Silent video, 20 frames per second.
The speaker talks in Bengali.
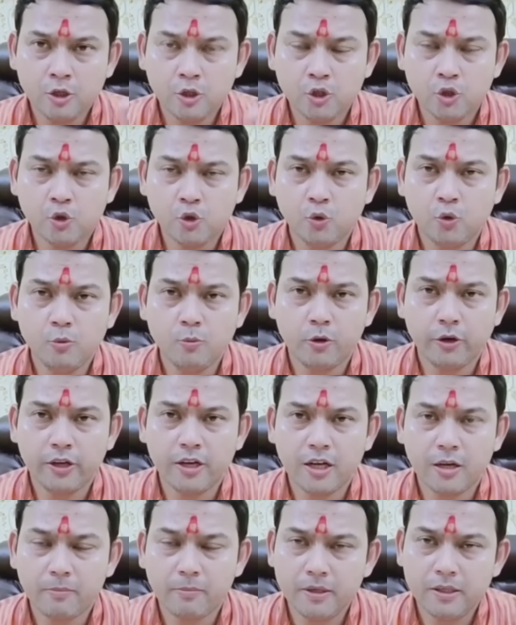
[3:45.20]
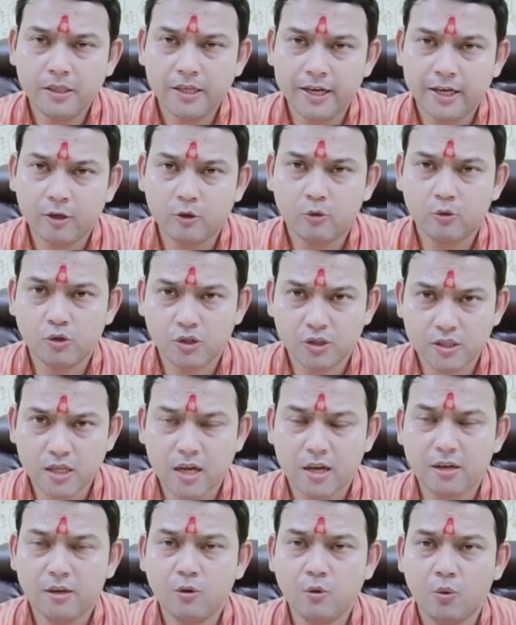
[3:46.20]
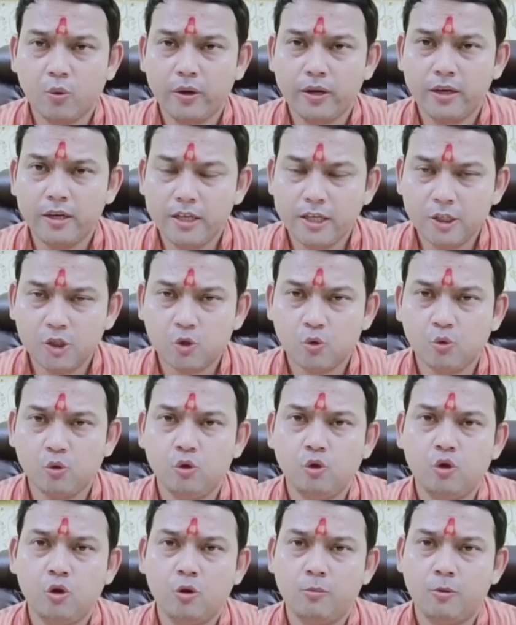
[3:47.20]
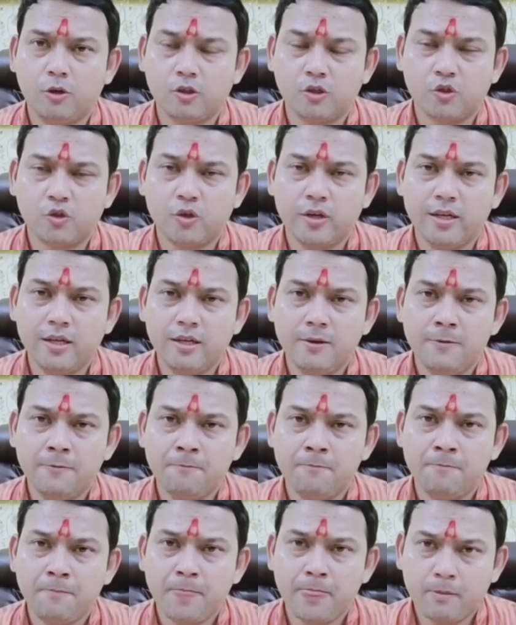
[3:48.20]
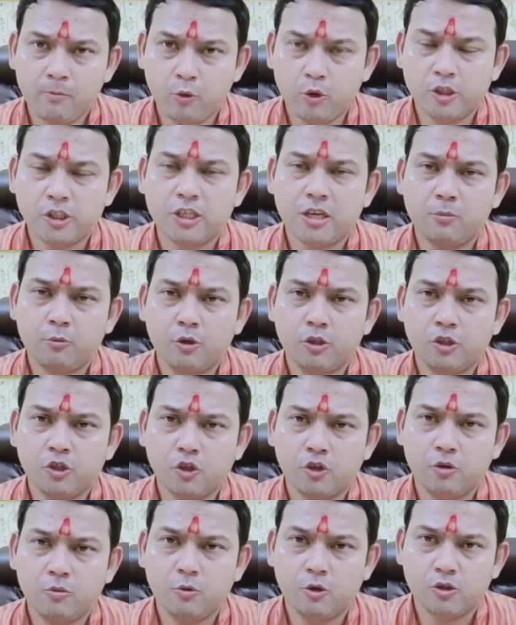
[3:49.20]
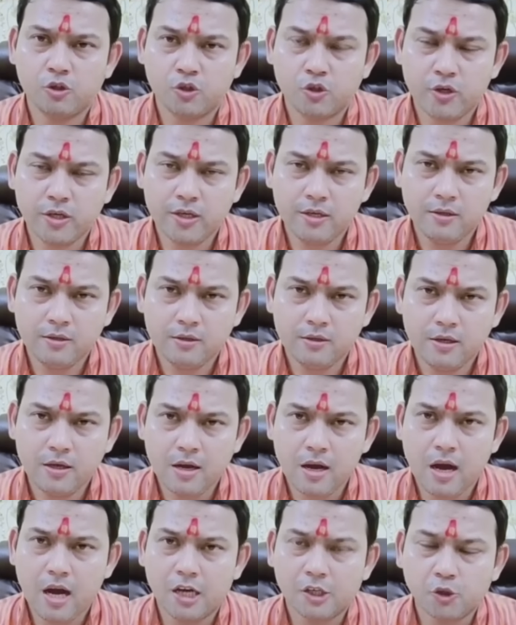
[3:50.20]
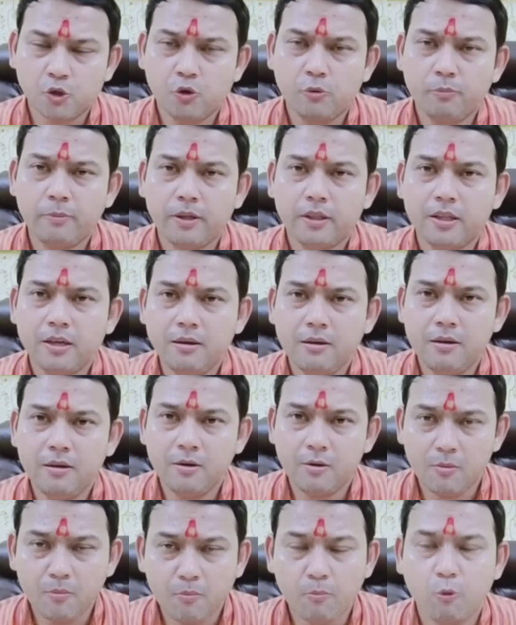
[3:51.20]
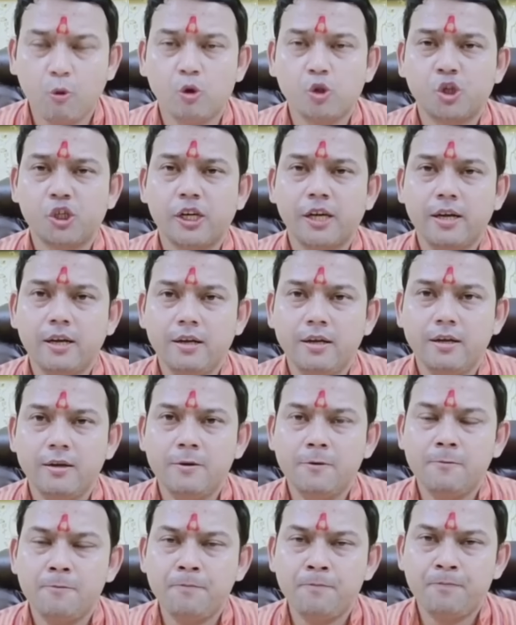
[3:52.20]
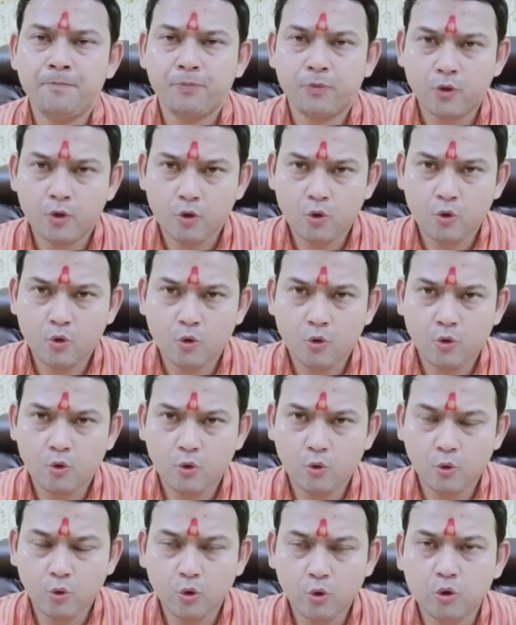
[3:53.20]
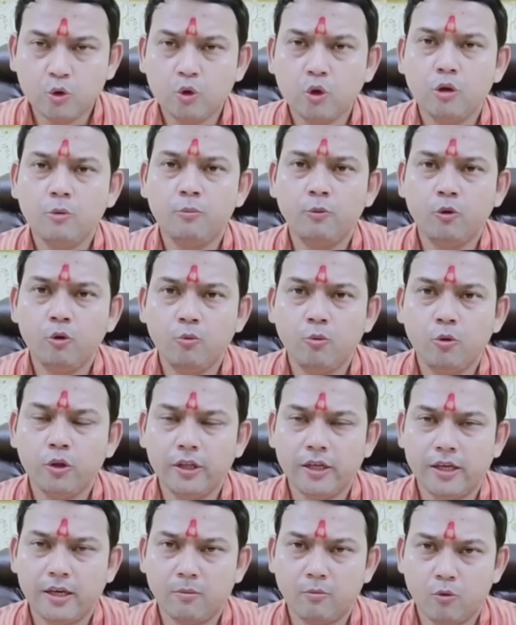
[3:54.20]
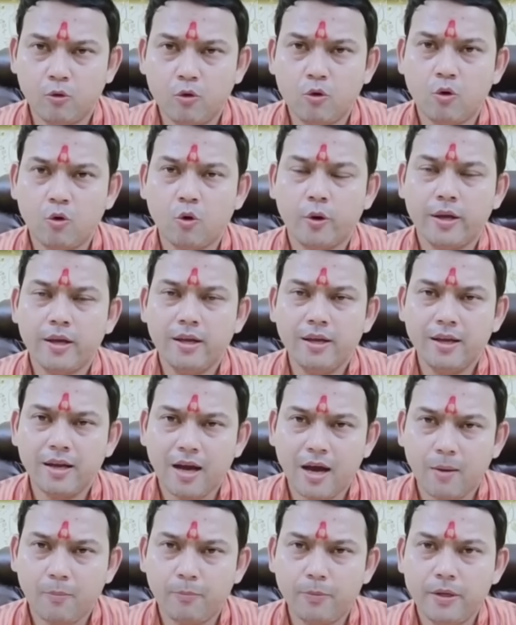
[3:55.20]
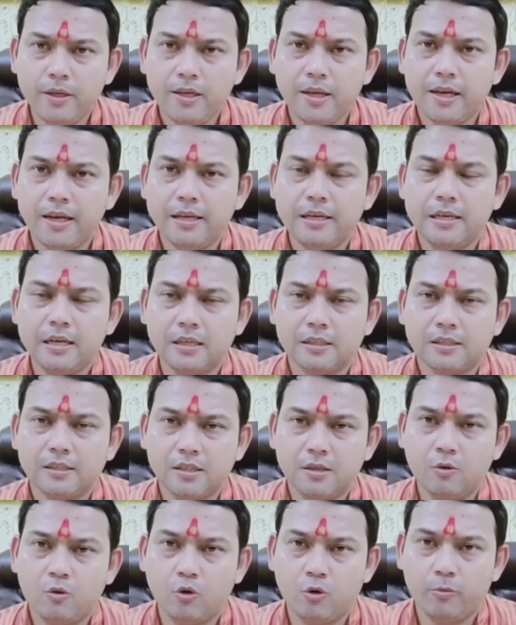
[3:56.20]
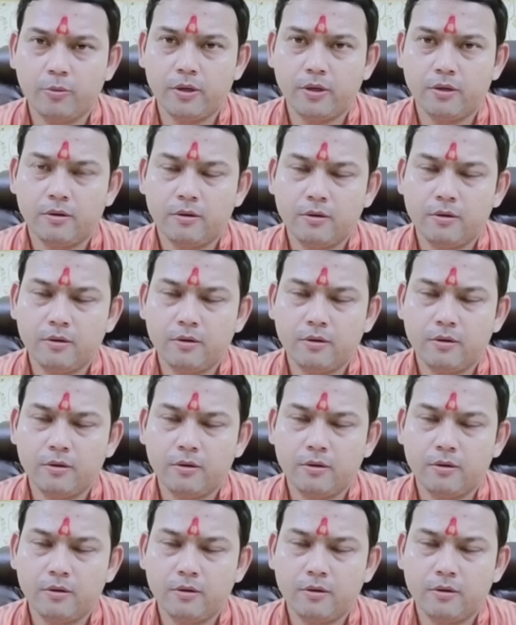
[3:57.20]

শুধু মনে রাখবেন একটু স্নান করে নিয়ে শুদ্ধ বস্ত্রে পরিষ্কার পরিচ্ছন্ন বস্ত্রে আসন পেতে বসে উত্তর পূর্ব দিকে মুখ করে আপনি এই কাজটা করবেন